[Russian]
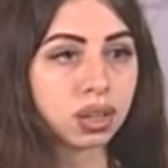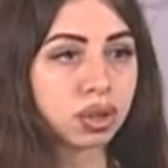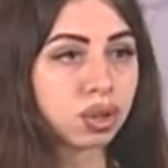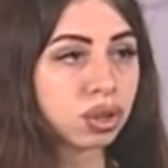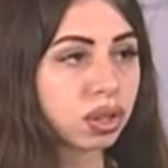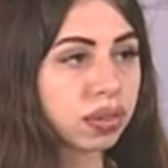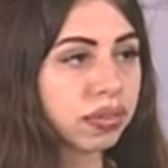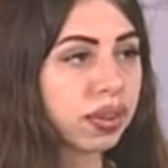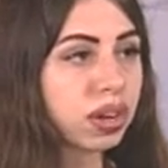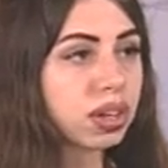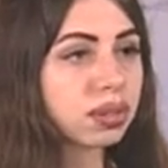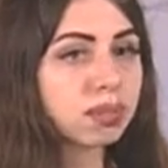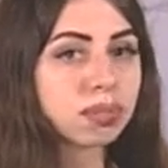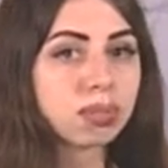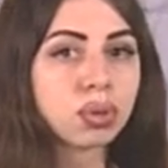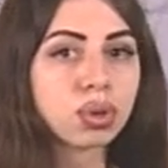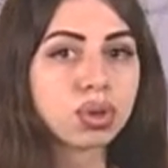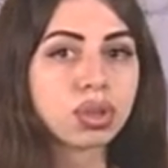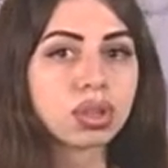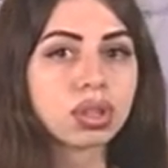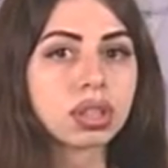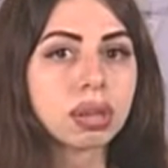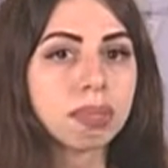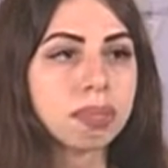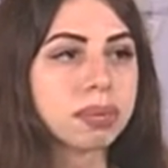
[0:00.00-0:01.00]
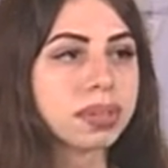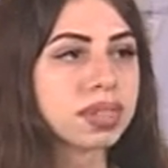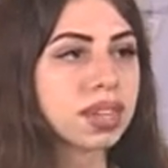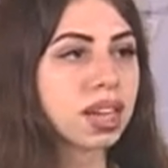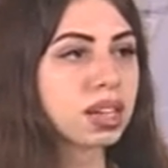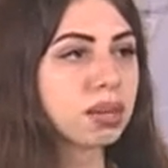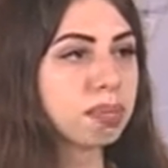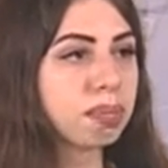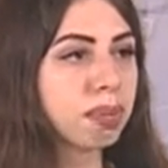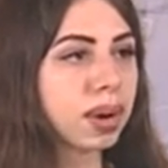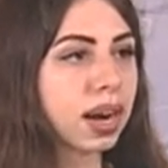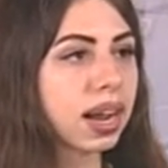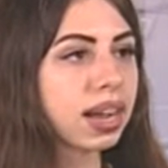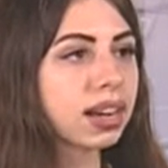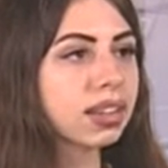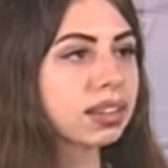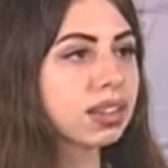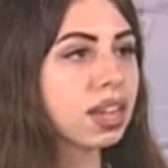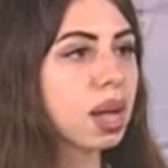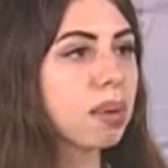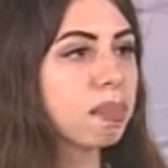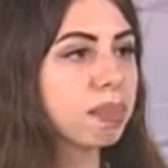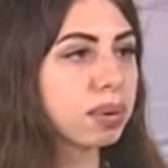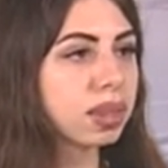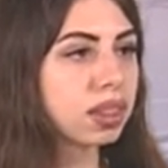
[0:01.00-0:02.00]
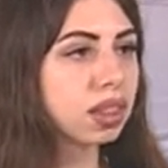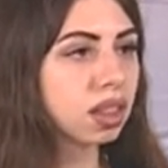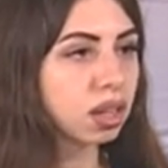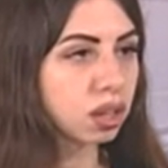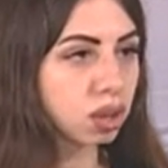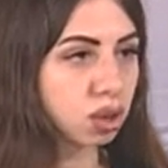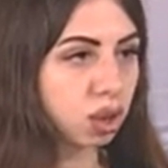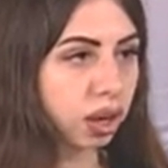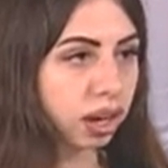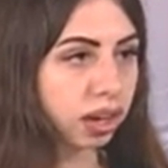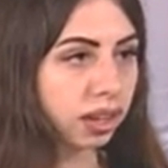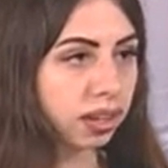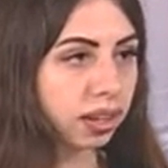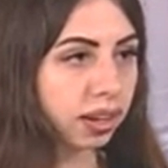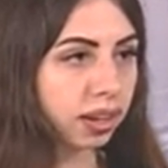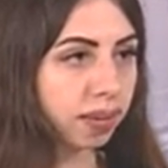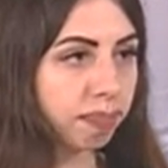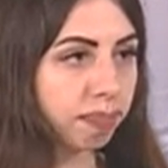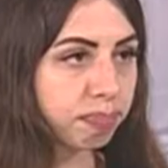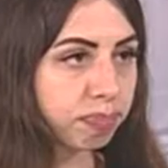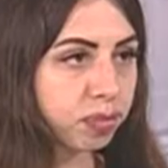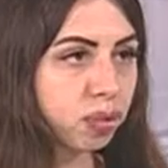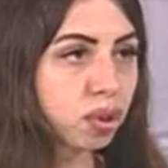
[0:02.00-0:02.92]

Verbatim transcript: человек может написать проектное предложение,